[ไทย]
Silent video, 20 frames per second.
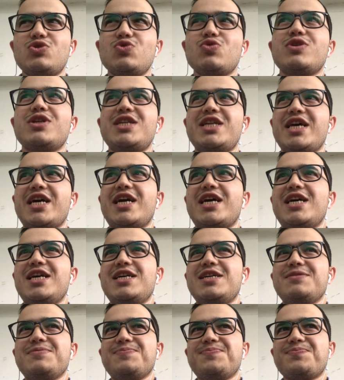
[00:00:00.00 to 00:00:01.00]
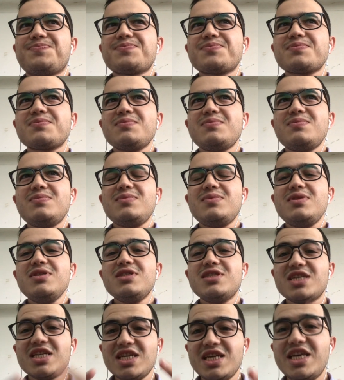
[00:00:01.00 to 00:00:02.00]
ส่วนใหญ่
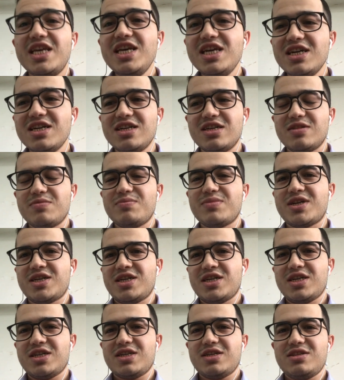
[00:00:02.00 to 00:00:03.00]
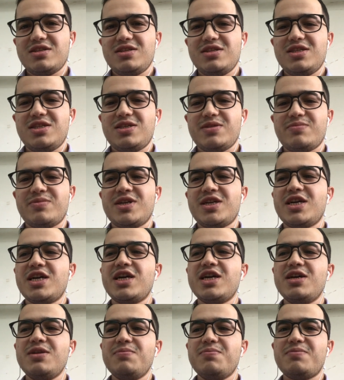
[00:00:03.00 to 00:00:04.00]
จะขี้หึงมากจะไม่ให้
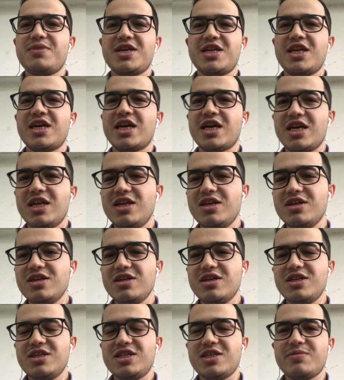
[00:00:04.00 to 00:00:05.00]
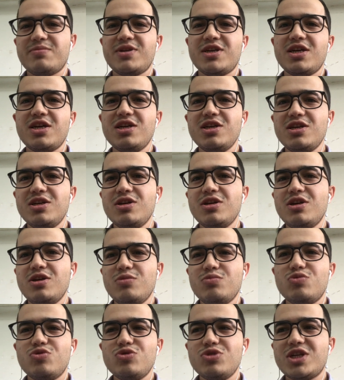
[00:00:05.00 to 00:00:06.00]
ไปไหนเลยจะไม่ให้
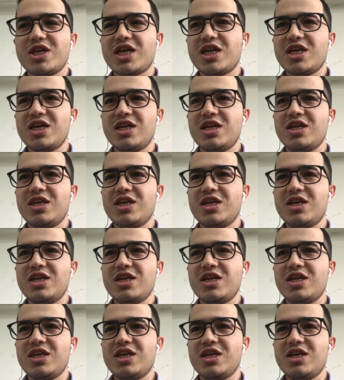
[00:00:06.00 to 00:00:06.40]
ผู้ชาย